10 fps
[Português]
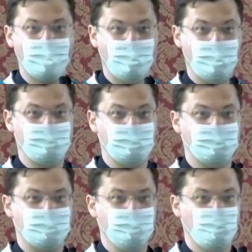desce a
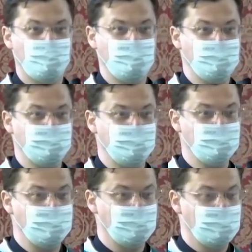
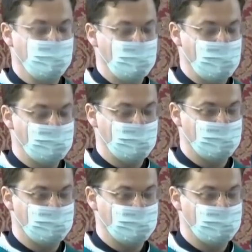Santíssima desce